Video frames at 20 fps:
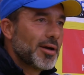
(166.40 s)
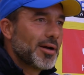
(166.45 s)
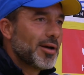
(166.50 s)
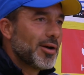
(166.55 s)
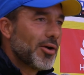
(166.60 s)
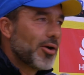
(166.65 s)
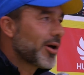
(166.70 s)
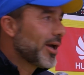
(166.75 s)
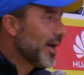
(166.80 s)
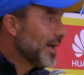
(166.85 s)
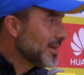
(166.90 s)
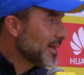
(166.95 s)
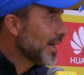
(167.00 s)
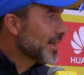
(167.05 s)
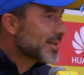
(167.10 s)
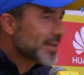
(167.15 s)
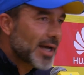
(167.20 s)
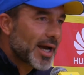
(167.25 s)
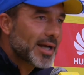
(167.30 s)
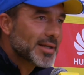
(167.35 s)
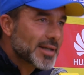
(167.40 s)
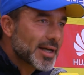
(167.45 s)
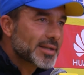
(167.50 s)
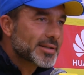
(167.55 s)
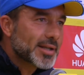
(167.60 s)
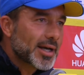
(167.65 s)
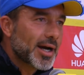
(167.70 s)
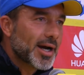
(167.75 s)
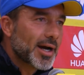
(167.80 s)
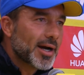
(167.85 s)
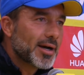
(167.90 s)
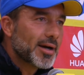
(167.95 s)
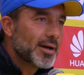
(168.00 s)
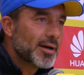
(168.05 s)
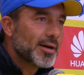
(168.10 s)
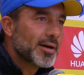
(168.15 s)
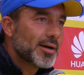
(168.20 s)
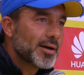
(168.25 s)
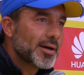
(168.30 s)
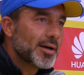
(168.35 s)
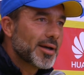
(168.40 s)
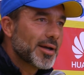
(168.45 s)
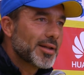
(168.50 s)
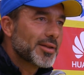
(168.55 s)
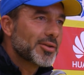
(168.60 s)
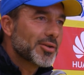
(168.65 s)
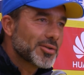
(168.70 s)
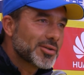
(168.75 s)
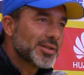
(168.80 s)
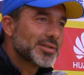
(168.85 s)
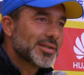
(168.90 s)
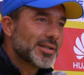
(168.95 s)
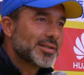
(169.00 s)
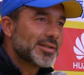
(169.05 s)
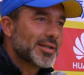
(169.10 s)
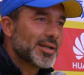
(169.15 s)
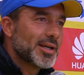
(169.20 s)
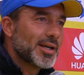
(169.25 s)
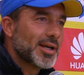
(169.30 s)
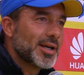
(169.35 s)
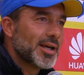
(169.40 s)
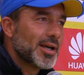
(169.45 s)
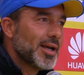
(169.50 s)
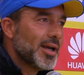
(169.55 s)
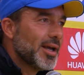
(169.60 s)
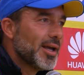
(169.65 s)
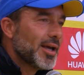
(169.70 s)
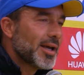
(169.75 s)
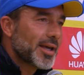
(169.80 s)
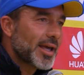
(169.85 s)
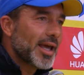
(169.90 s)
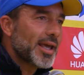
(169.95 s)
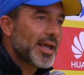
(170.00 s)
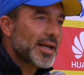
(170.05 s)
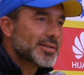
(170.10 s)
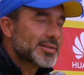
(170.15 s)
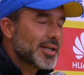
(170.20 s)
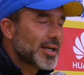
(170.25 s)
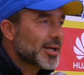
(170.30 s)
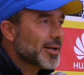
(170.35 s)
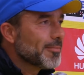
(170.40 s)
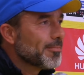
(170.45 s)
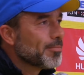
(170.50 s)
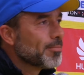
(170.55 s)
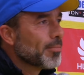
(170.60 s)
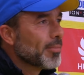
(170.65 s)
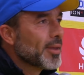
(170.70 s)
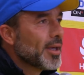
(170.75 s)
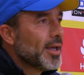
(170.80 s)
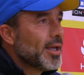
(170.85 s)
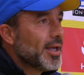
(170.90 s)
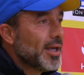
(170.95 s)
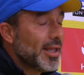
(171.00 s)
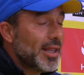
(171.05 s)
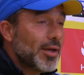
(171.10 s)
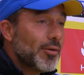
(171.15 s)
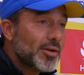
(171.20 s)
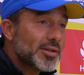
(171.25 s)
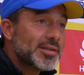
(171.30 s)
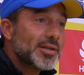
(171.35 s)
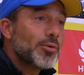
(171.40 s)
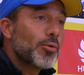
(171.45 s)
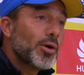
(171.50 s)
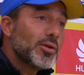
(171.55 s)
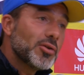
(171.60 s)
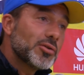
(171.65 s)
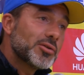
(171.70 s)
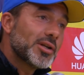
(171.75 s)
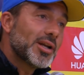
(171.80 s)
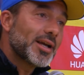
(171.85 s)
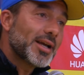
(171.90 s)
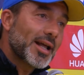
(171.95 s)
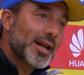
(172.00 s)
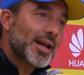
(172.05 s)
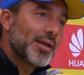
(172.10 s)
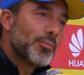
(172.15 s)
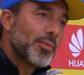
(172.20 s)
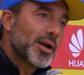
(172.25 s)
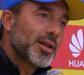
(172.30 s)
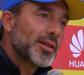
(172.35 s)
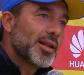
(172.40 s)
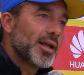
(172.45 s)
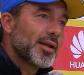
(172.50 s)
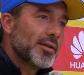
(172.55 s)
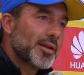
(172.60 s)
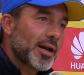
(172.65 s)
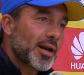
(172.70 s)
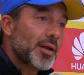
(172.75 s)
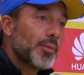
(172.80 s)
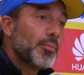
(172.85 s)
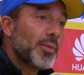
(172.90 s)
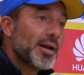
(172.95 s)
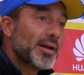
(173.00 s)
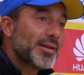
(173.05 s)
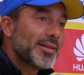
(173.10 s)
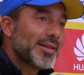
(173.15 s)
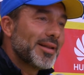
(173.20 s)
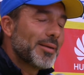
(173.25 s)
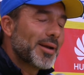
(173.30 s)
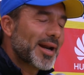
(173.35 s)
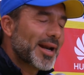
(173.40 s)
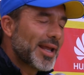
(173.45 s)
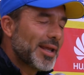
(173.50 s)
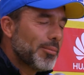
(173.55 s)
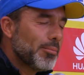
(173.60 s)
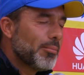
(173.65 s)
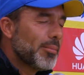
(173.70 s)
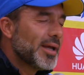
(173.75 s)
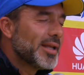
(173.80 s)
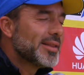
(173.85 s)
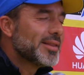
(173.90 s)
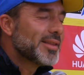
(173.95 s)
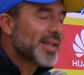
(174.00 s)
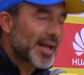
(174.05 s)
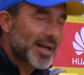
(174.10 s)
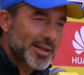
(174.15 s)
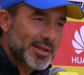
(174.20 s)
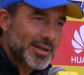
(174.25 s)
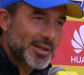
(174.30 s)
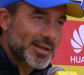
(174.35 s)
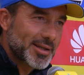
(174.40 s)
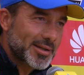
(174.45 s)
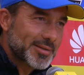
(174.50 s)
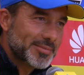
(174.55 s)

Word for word: Lo que ya está, ya está. Entonces, este, que hay que hacer y de vez en cuando tenés que reinventarte.